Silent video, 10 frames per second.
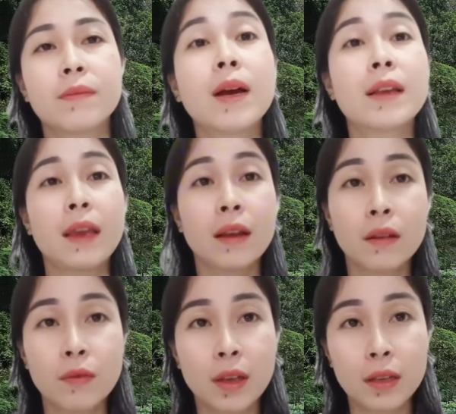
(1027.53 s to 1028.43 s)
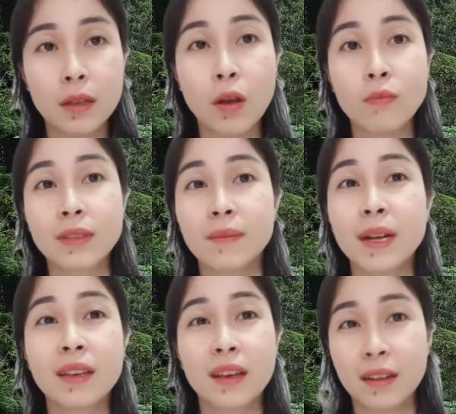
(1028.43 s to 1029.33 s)
bắt diệt cái đó vì linh hồn người ta
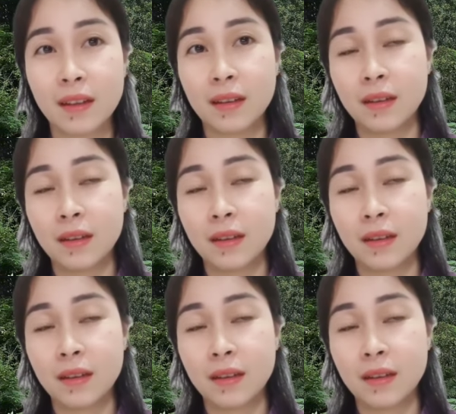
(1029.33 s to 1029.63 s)
bắt diệt rồi đó